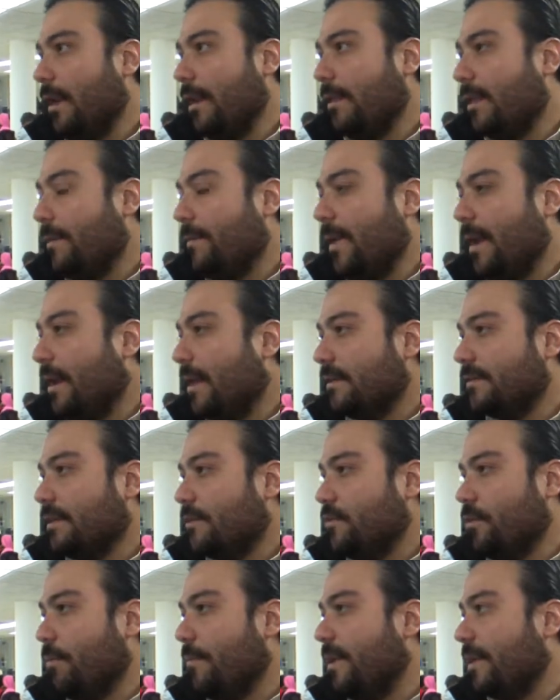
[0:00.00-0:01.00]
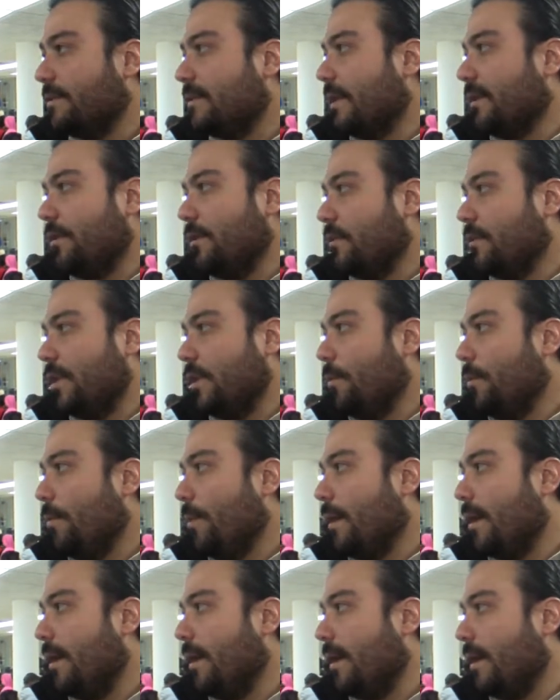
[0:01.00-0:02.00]
el tema de las techumbres que
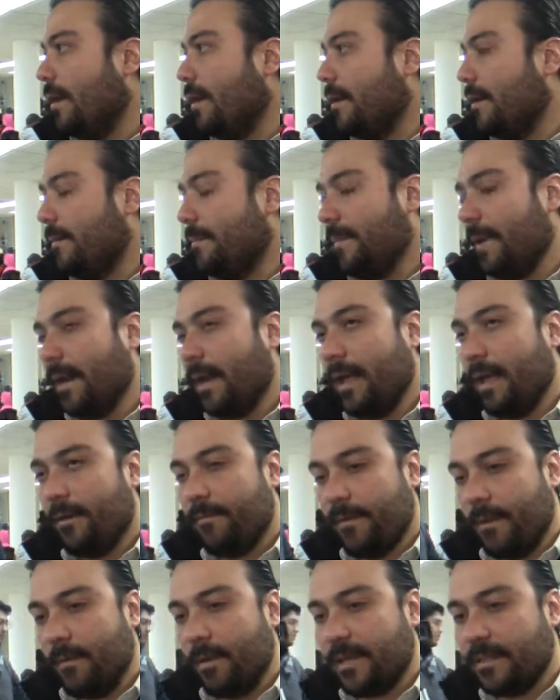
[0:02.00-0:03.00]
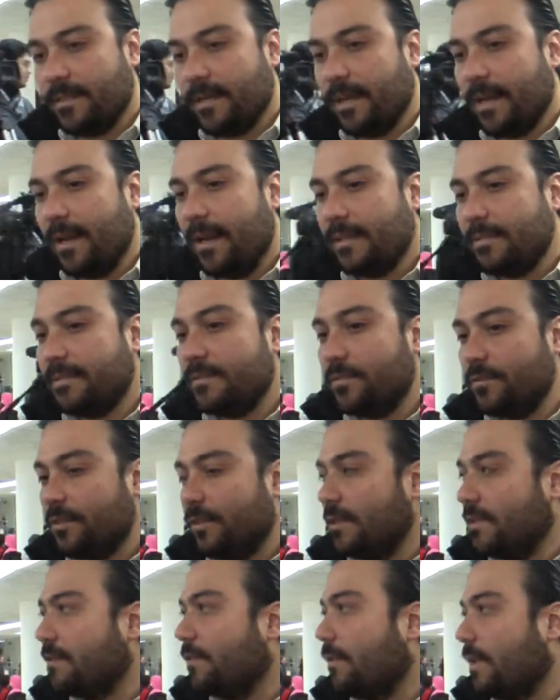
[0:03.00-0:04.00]
continúa para favorecer a las
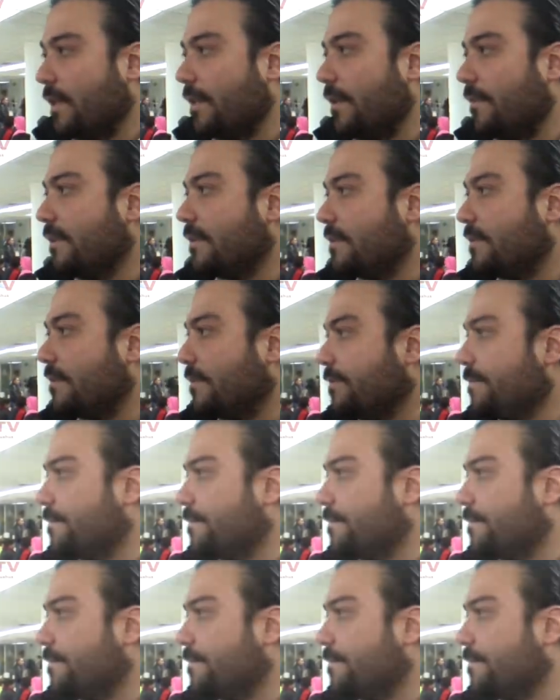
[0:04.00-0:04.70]
instituciones educativas.